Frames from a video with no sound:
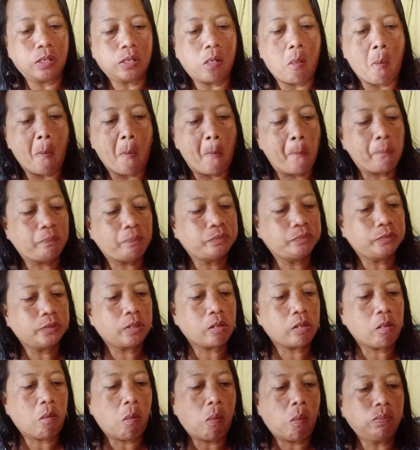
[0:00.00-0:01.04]

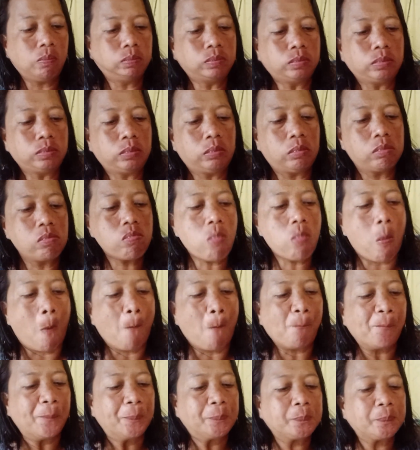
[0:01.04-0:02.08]
nakaraang ano
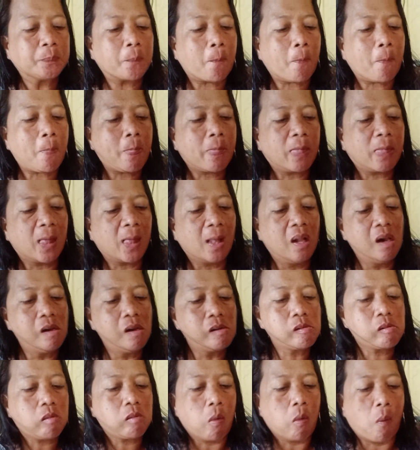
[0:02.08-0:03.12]
ay umulan. Ngayon
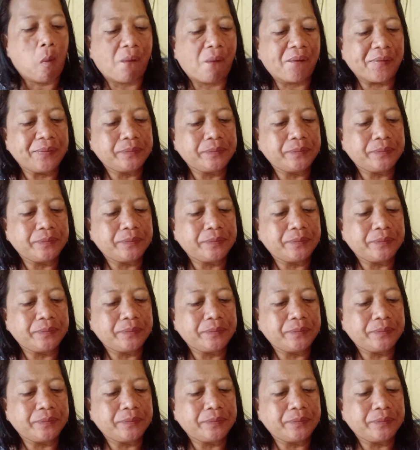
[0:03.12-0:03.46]
naman